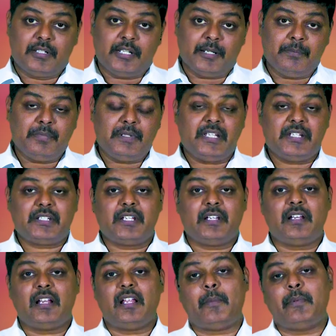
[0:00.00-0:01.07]

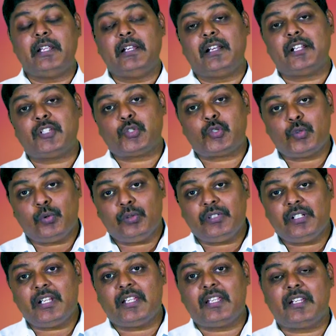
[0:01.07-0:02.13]
டெம்டேஷன் அப்படி இல்லைன்னா
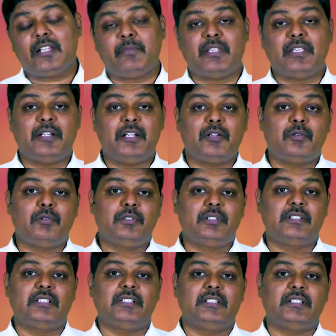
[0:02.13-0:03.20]
சோதனைக்கு நம்ம இடம்
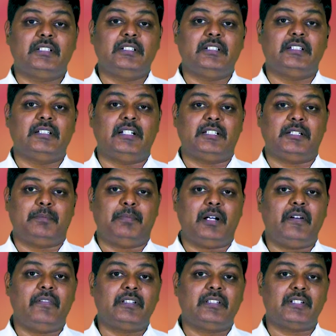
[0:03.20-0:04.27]
கொடுத்து அந்த
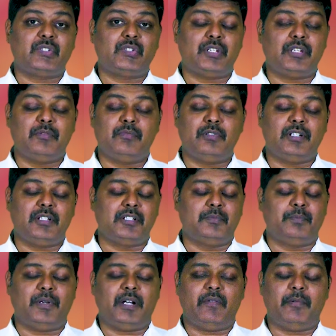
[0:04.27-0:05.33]
பாவத்தை செய்யும் பொழுது
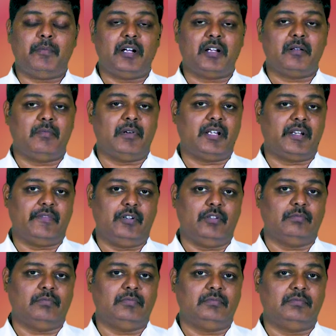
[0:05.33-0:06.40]
அது பாவமாக
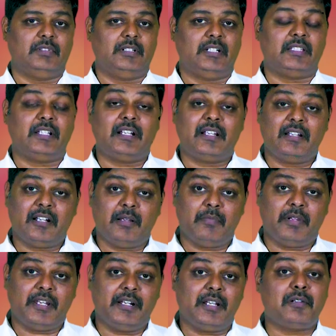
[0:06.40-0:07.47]
மாறிவிடும் அதற்கு
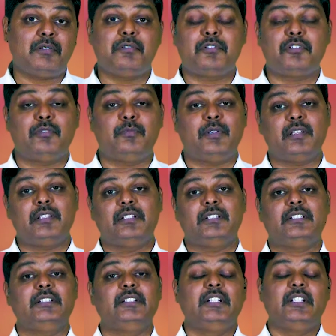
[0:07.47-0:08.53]
நம்ம இடம் கொடுக்கும் பொழுது
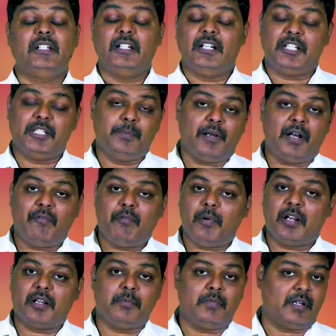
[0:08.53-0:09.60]
அது
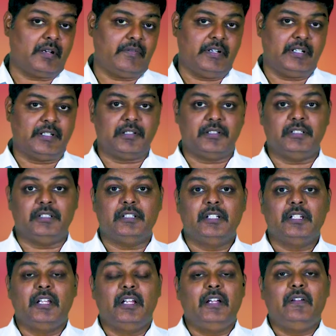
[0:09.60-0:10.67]
பாவமாக மாறிவிடுகிறது
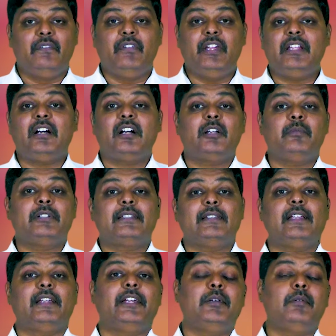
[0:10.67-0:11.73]

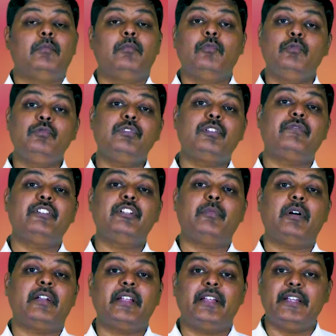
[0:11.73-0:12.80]
வேதாகமத்தில் மூன்று
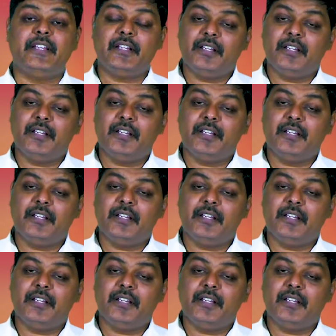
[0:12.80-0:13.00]
விதமான